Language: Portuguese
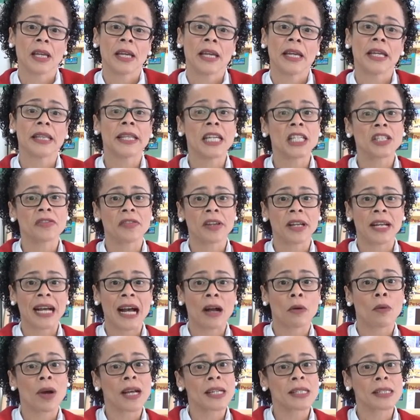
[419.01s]

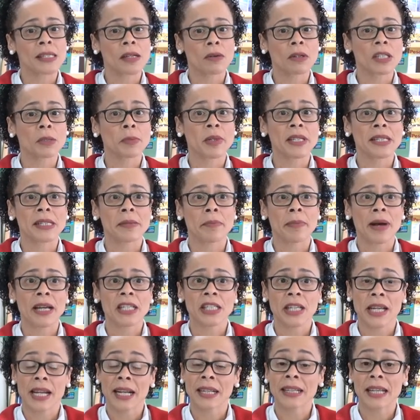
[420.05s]
identificar quais são as
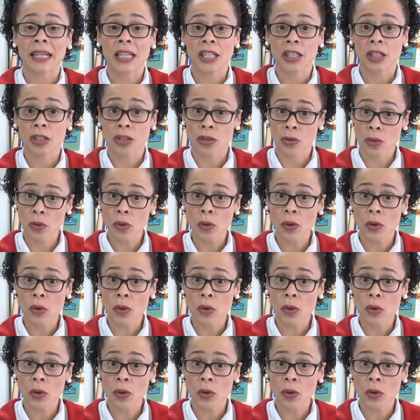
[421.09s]
principais características do